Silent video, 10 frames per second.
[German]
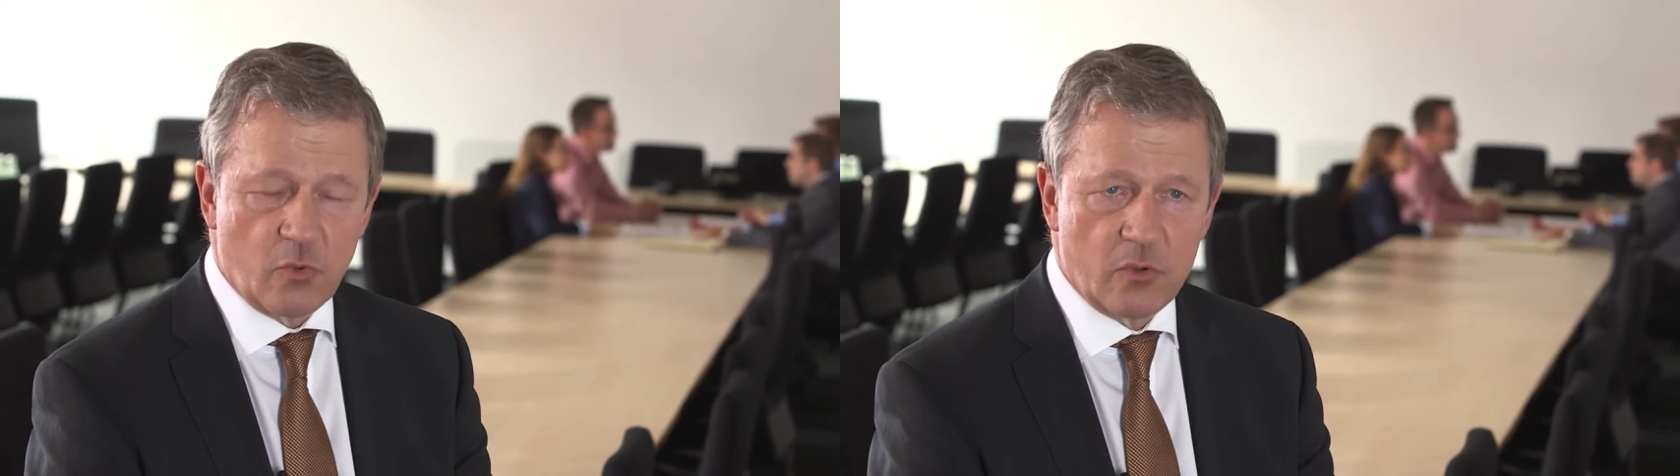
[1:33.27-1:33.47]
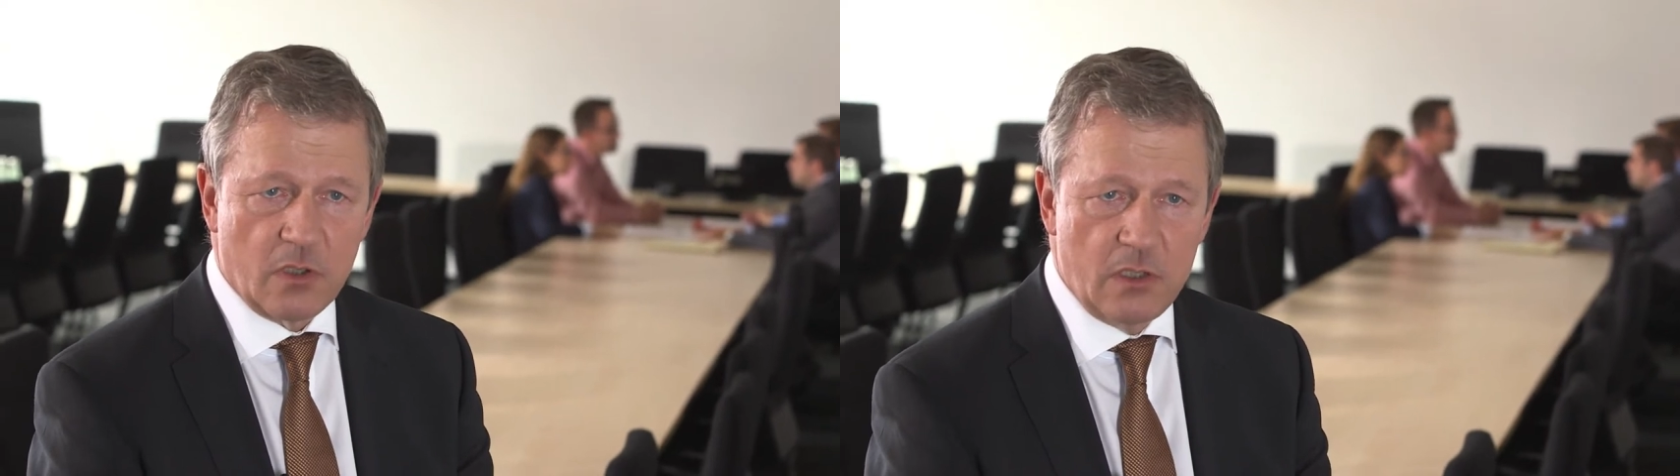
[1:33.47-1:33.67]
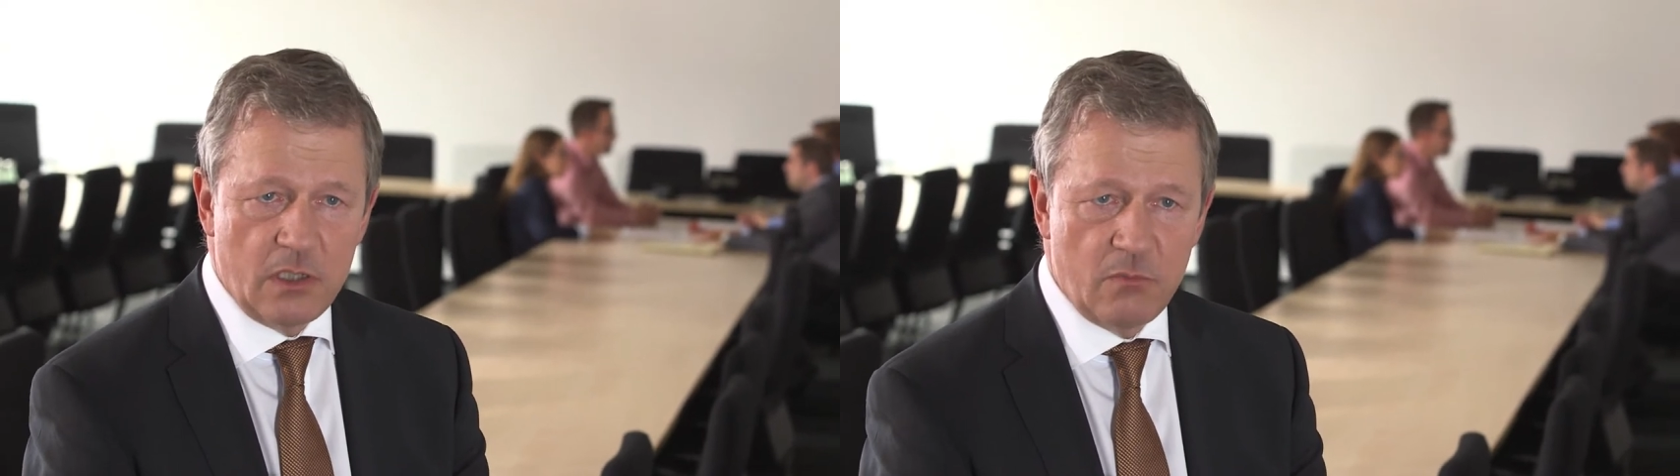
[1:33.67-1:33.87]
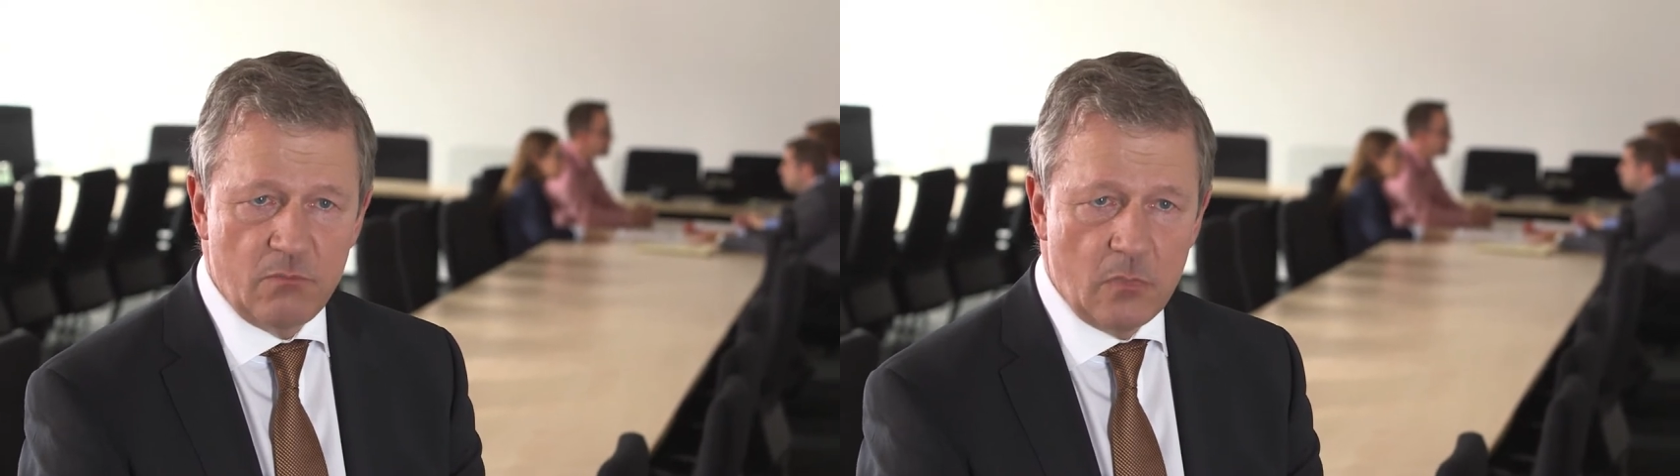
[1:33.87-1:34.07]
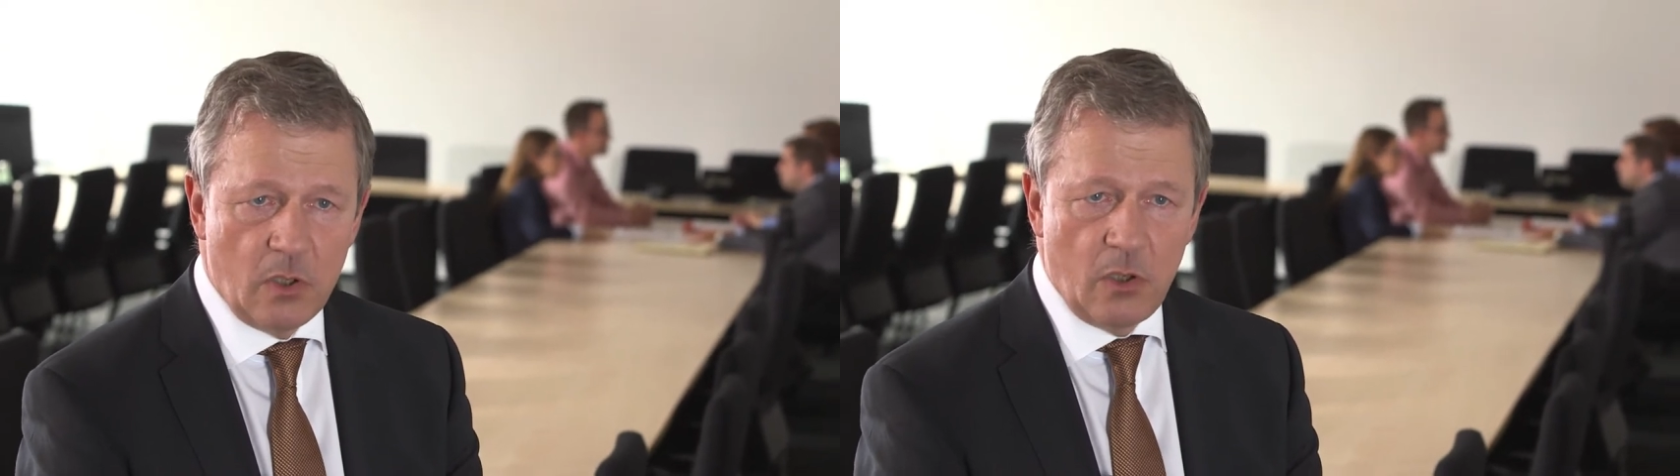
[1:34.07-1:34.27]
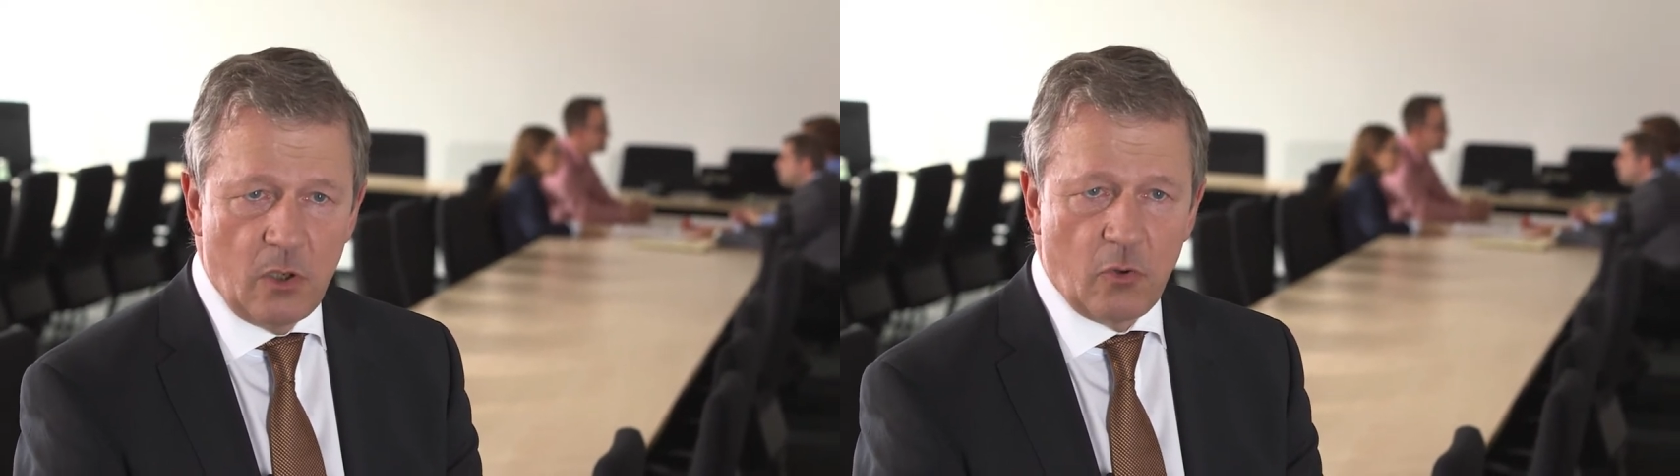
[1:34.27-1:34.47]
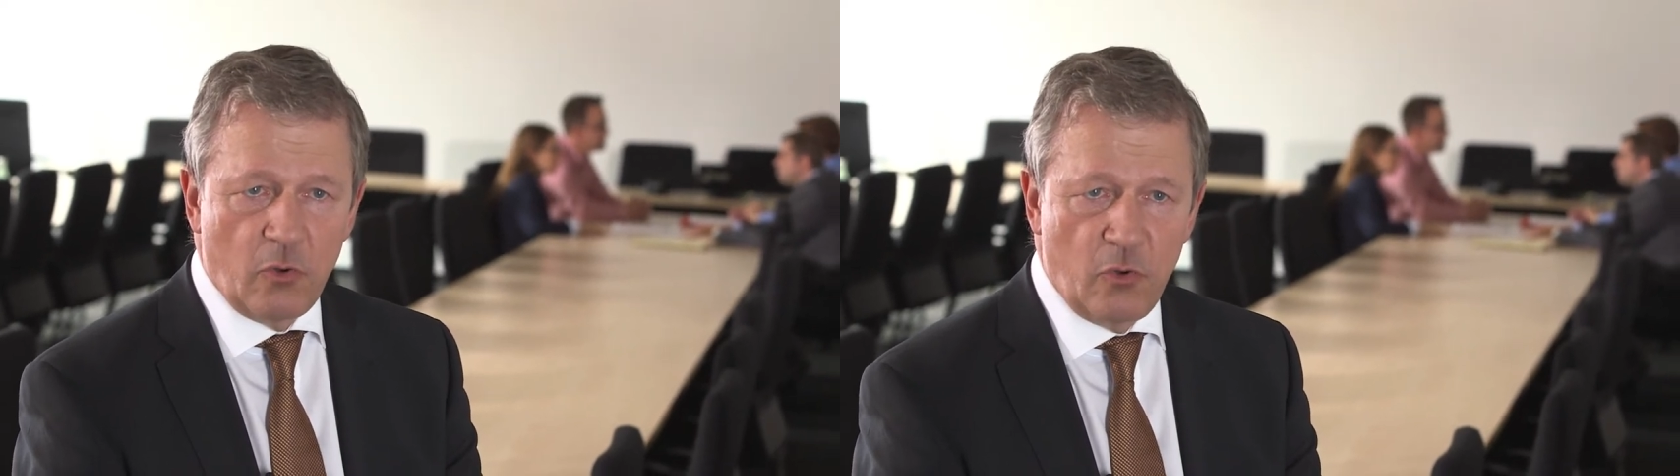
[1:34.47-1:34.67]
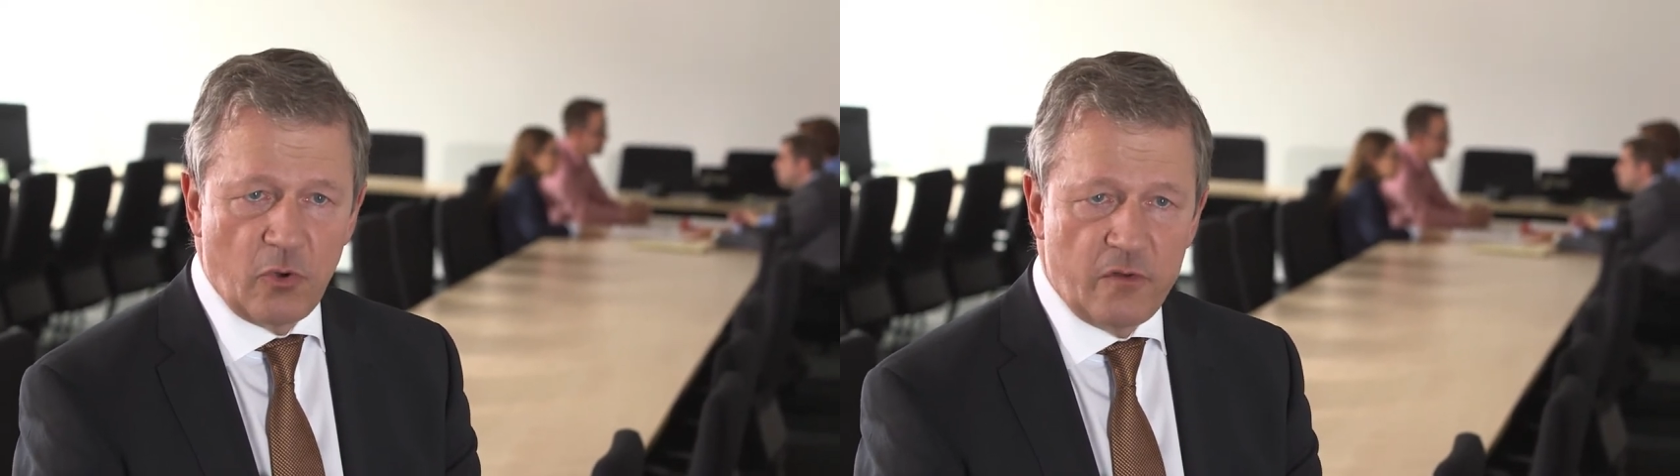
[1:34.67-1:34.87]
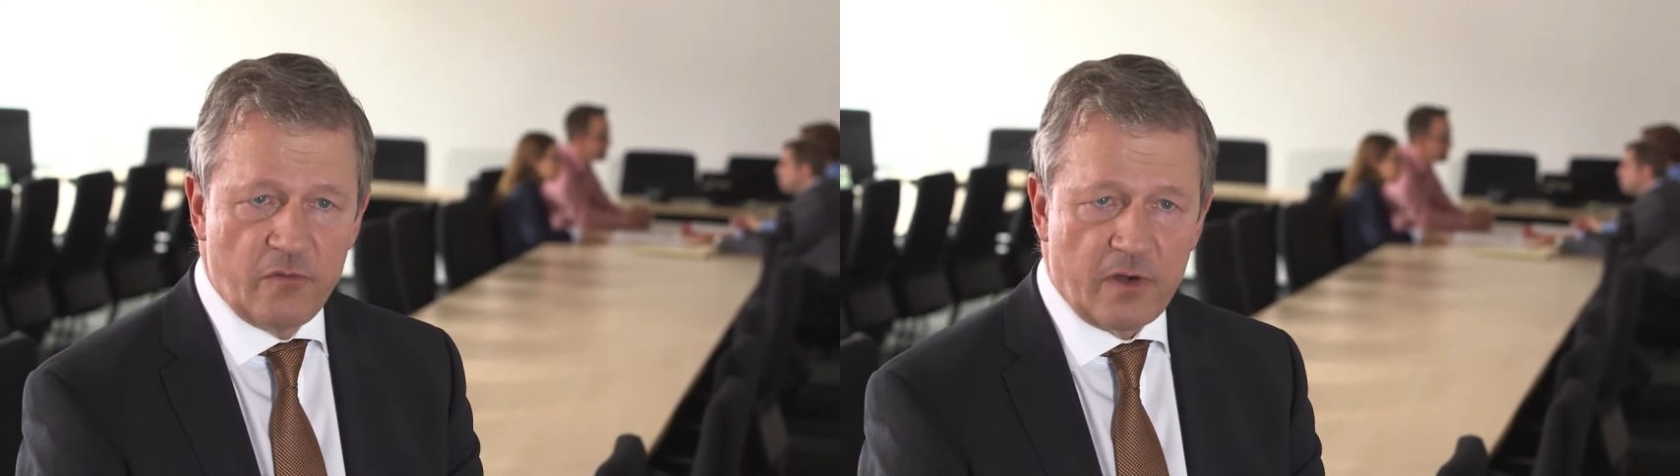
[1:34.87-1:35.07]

Unternehmen und neuen